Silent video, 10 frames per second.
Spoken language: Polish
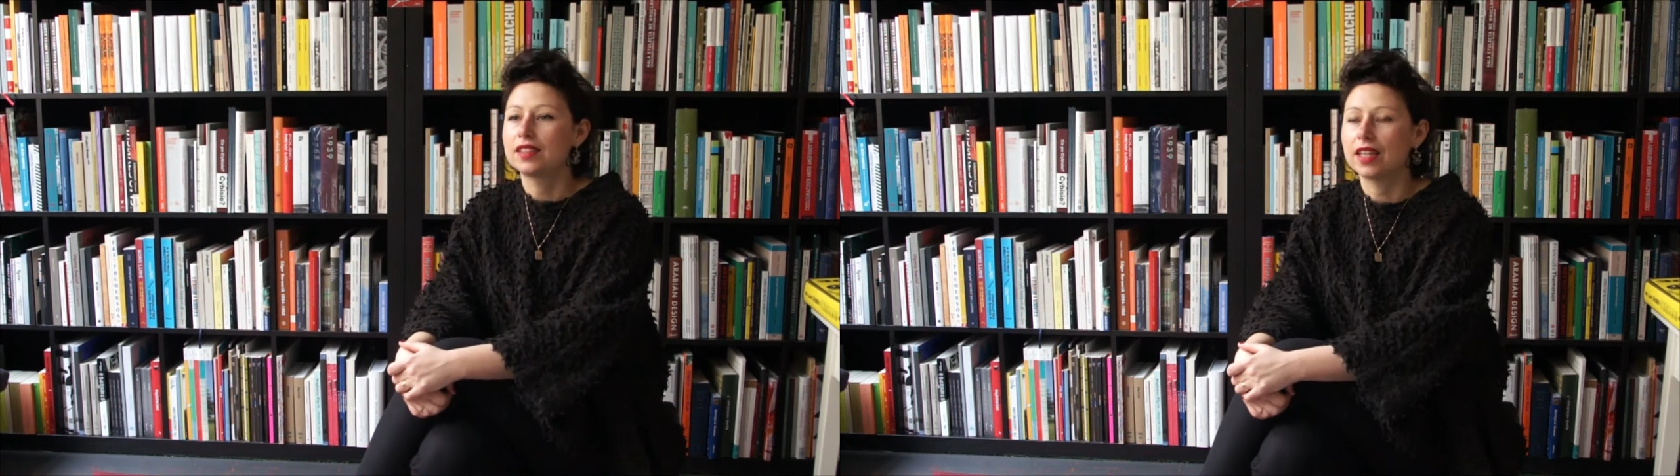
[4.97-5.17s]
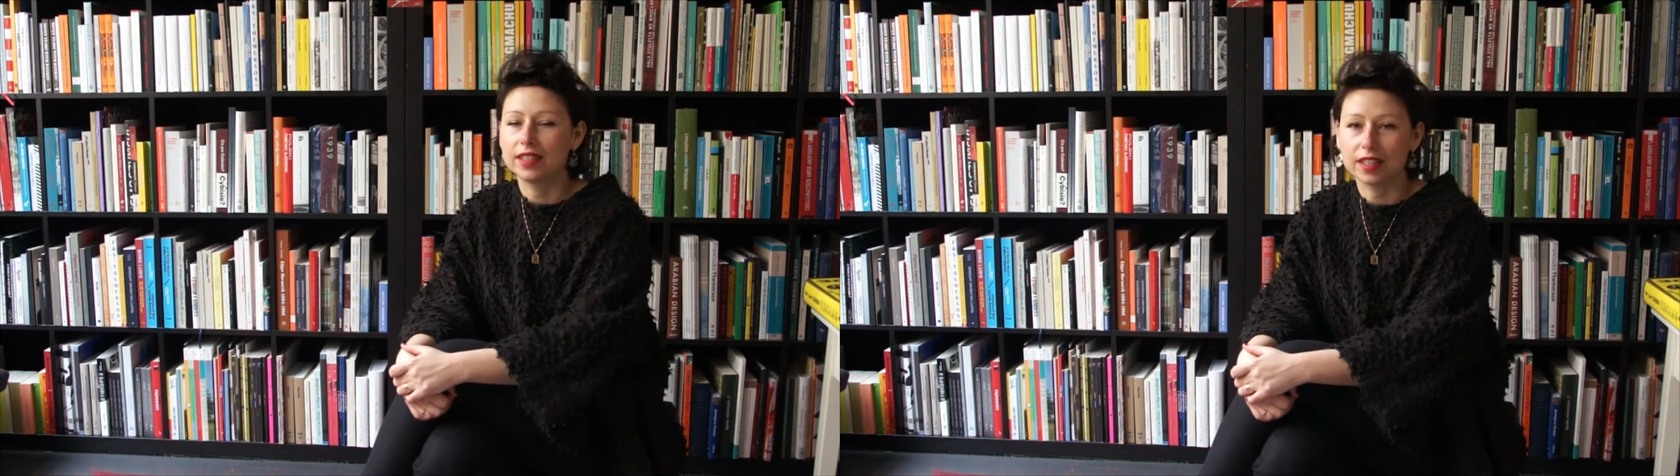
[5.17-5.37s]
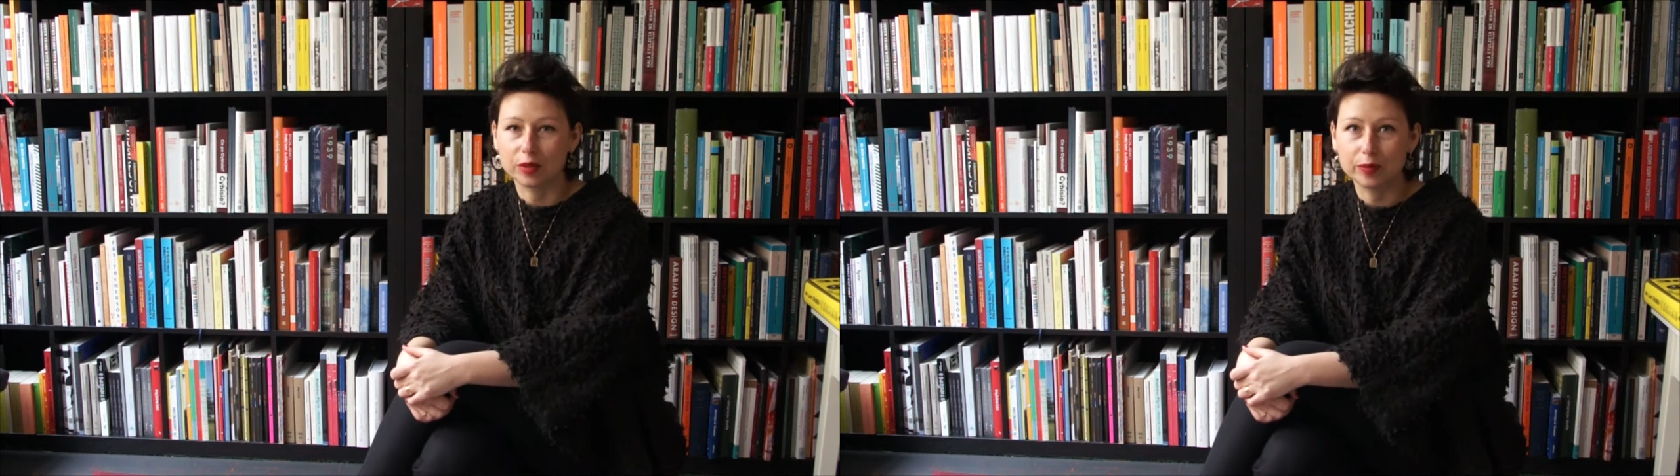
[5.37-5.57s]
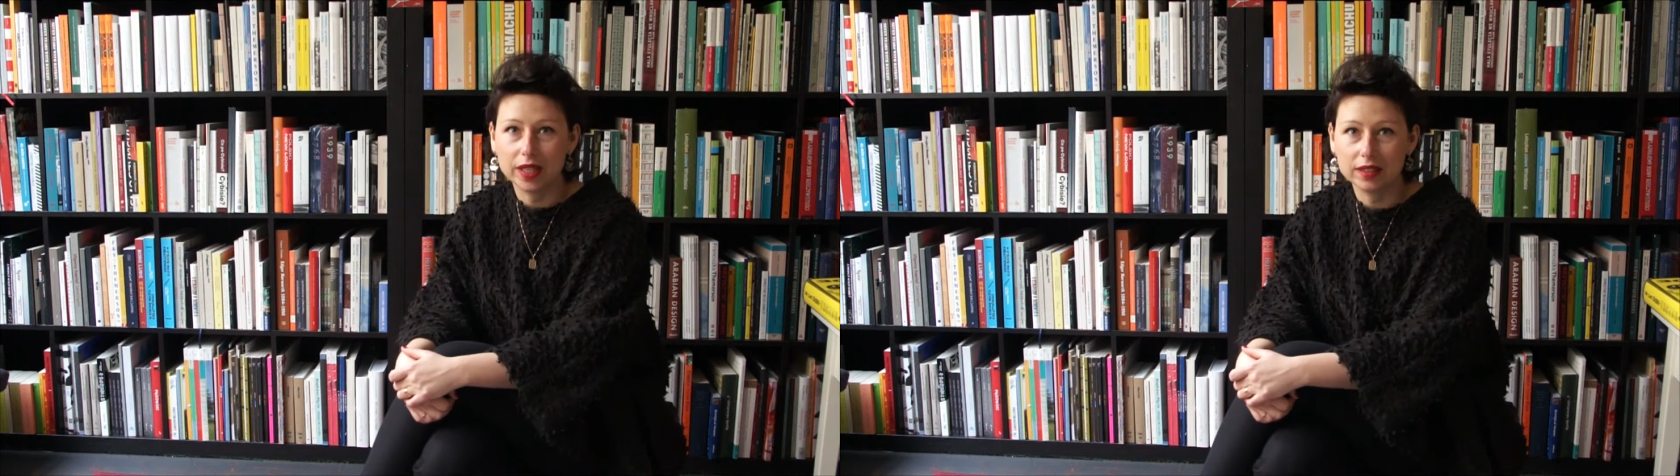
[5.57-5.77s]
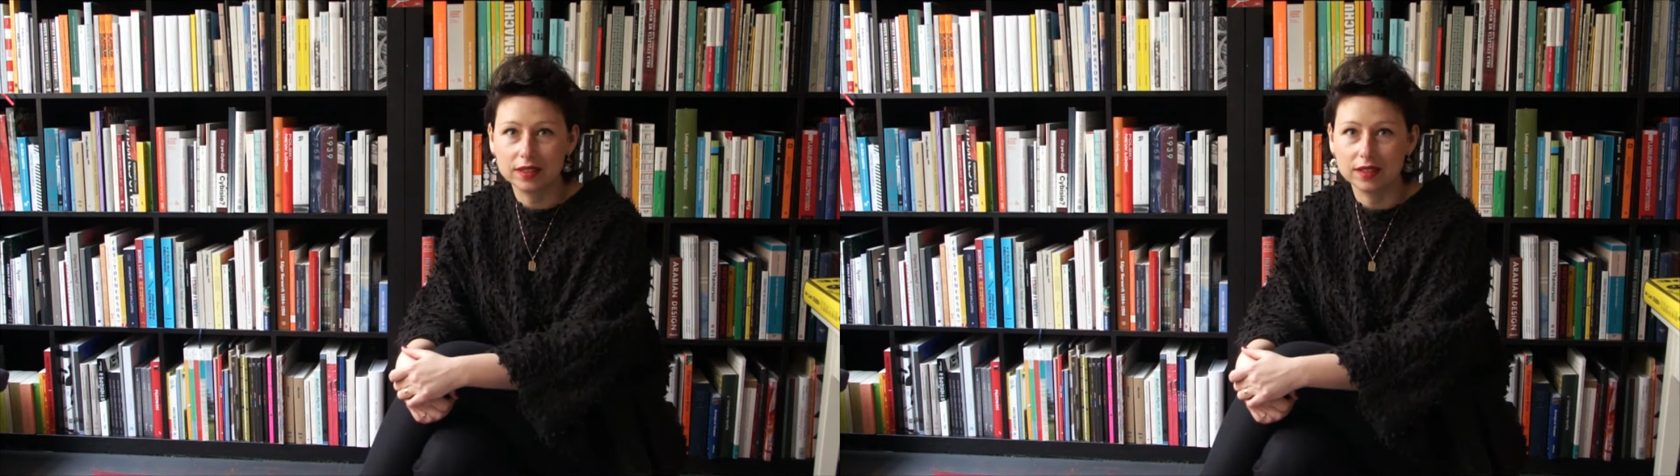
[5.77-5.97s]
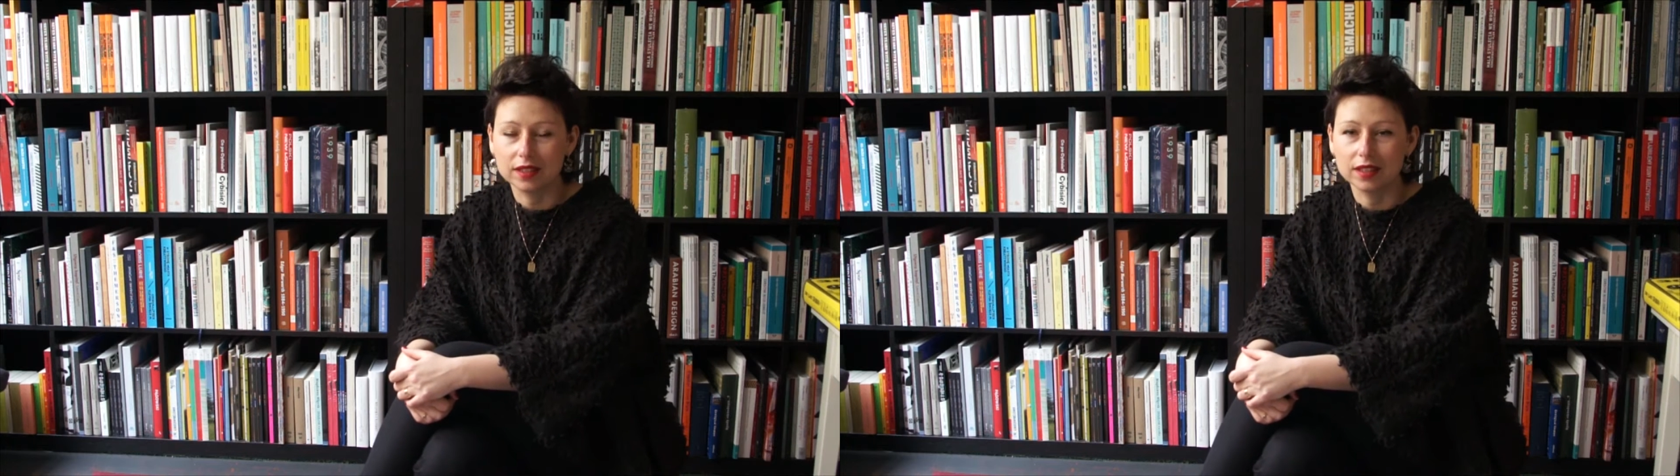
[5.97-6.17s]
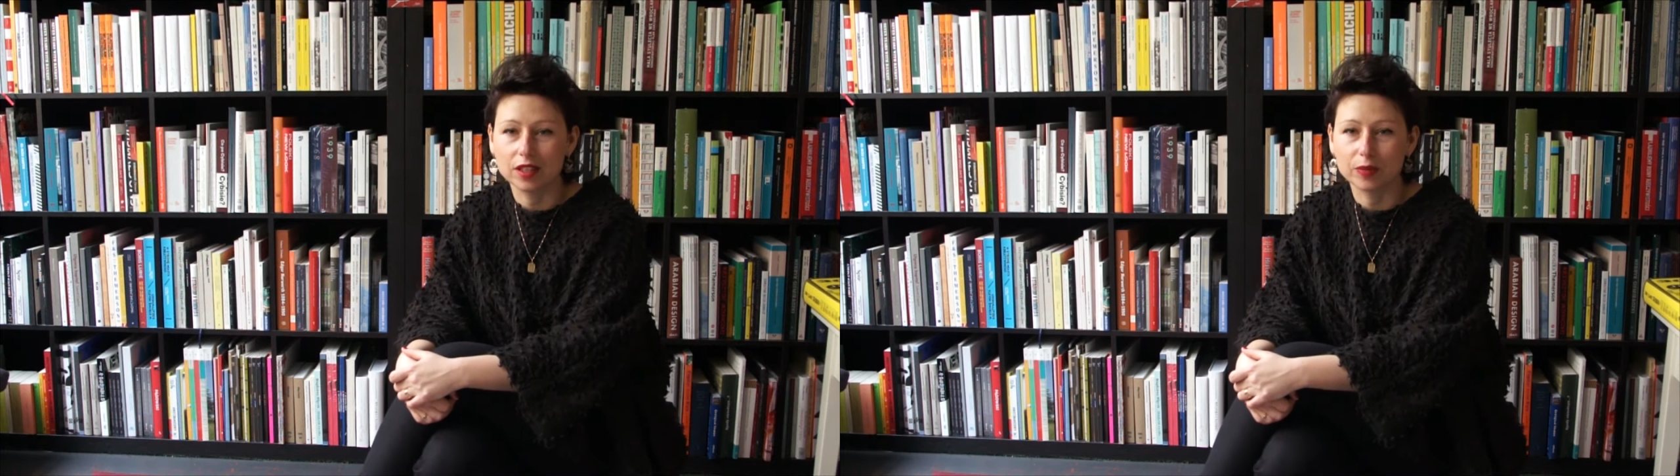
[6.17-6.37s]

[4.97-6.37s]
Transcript: Tajne Komplety i